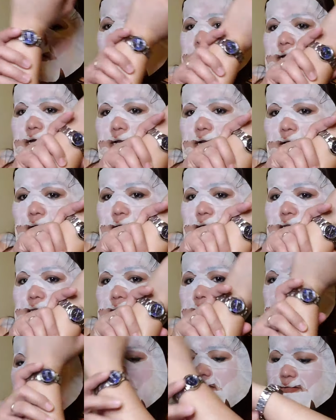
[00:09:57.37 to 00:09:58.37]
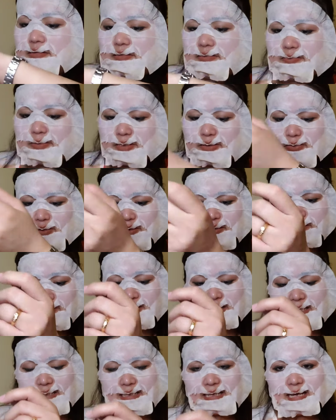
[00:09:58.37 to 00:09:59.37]
Ayan, 8. Ito din
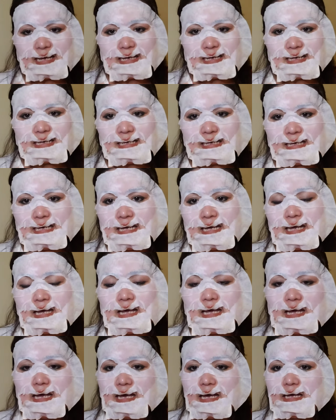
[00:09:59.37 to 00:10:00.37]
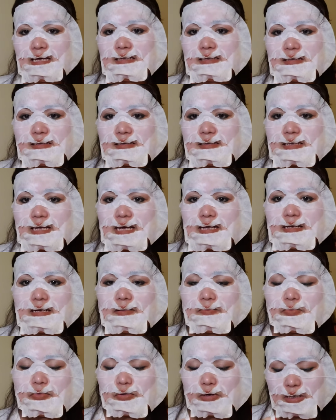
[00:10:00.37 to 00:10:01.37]
makita. 8.10
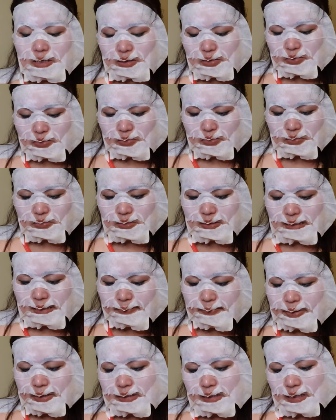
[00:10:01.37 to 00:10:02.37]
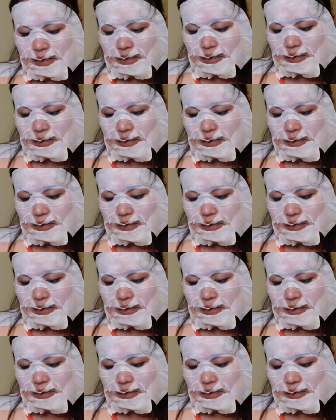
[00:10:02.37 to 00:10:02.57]
na po dito. Dapat